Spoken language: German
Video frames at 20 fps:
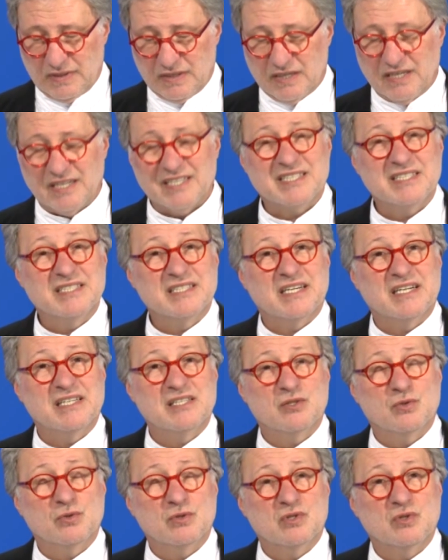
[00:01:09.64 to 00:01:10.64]
Erstens
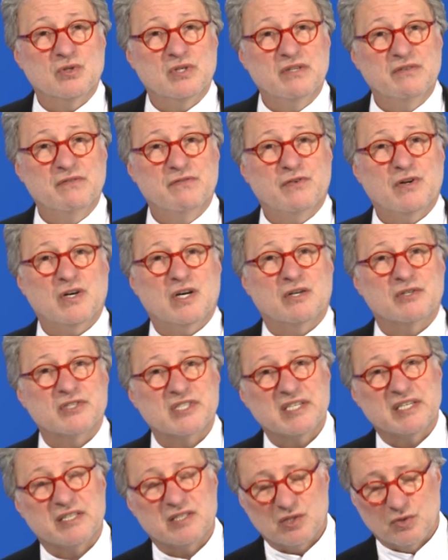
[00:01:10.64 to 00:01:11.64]
also zu den
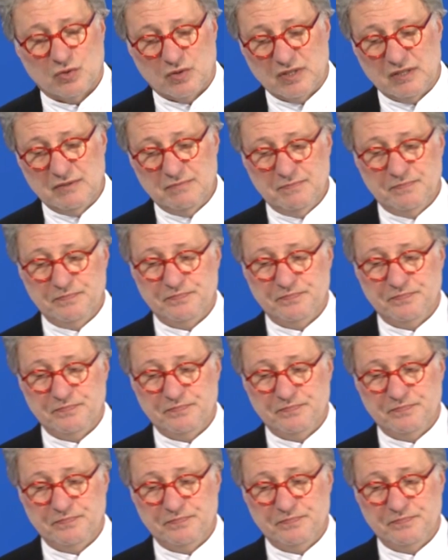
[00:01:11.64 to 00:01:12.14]
Voraussetzungen.